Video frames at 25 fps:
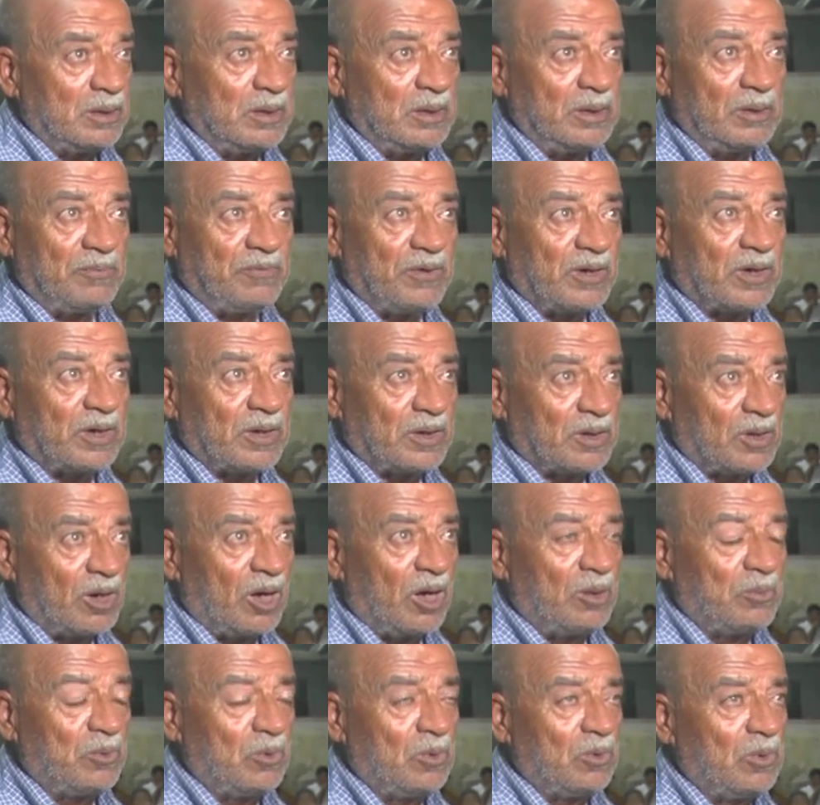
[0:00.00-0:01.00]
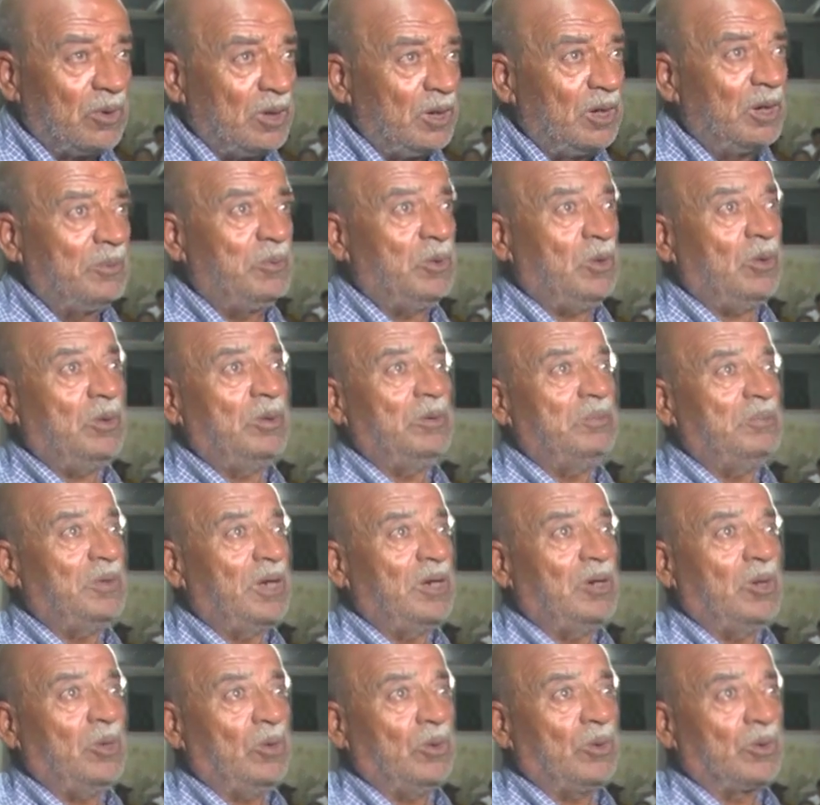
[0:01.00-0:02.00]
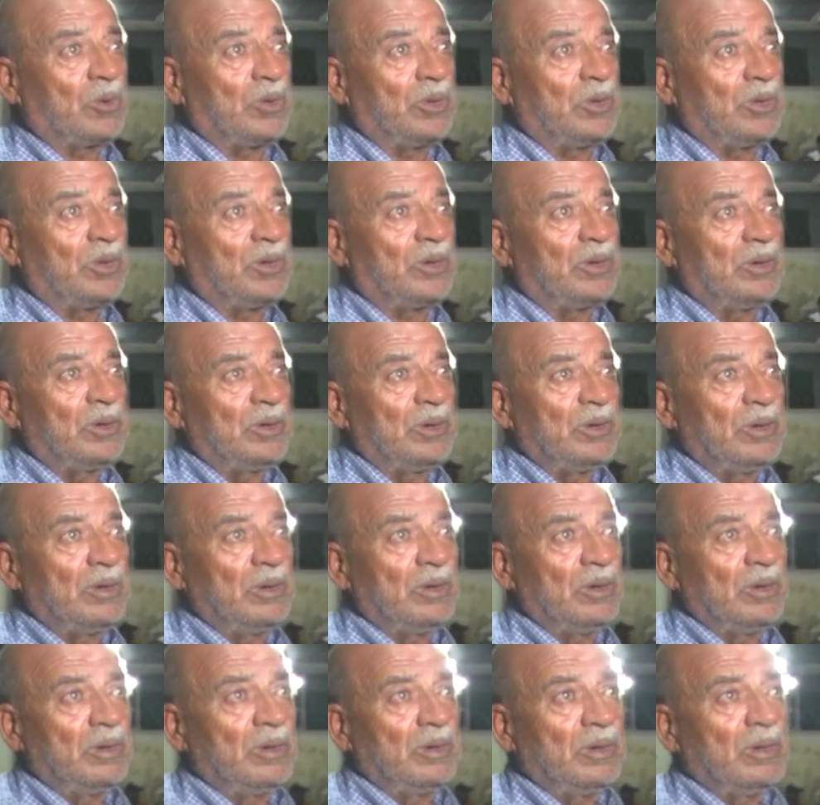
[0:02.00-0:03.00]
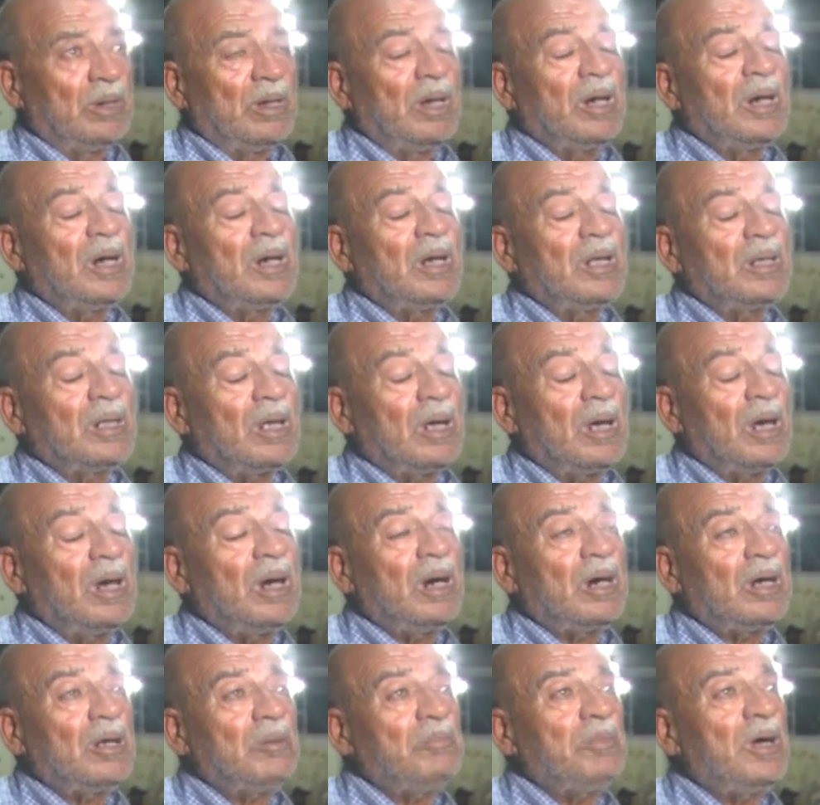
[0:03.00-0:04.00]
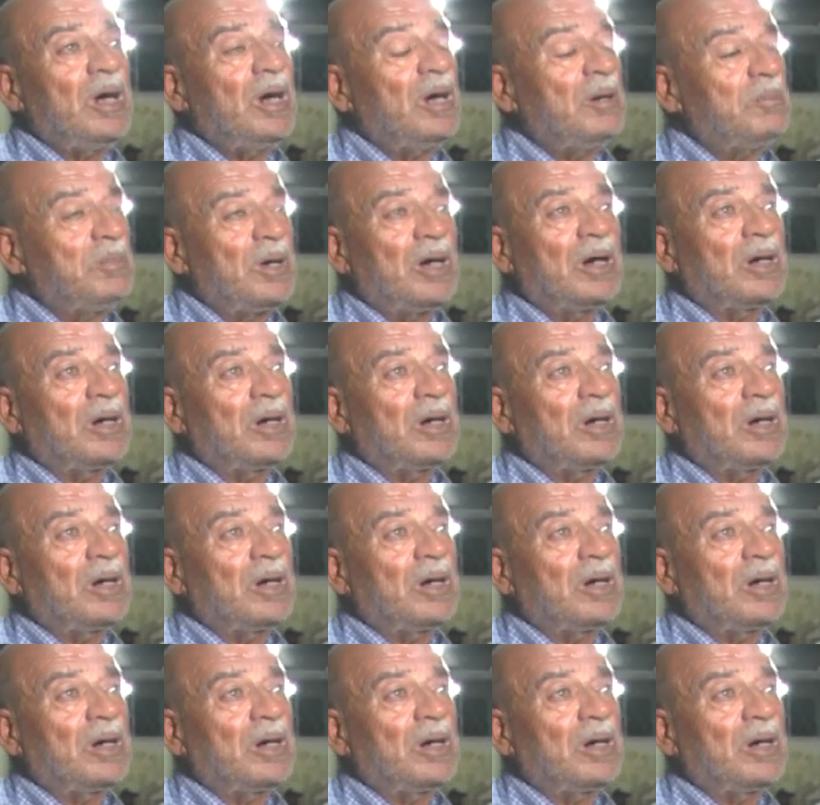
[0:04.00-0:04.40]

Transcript: يفك اضرابه الا بنيل الحريه هذا اخر ما ما